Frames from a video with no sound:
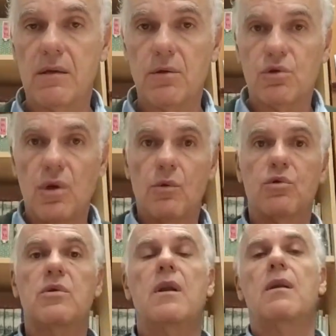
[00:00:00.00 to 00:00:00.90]
que es lo que solemos
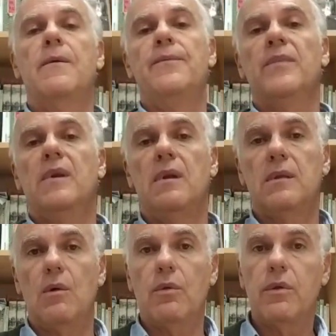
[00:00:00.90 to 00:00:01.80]
usar en la
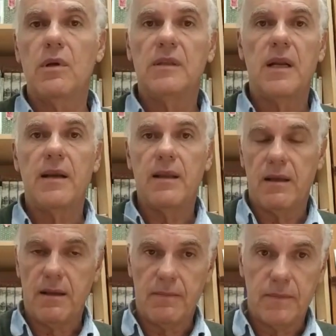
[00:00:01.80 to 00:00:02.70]
traducción
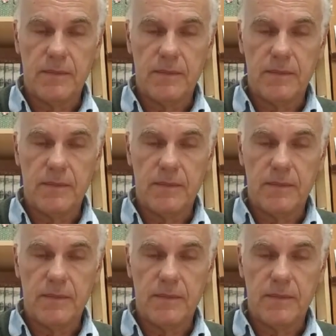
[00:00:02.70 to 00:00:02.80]
literaria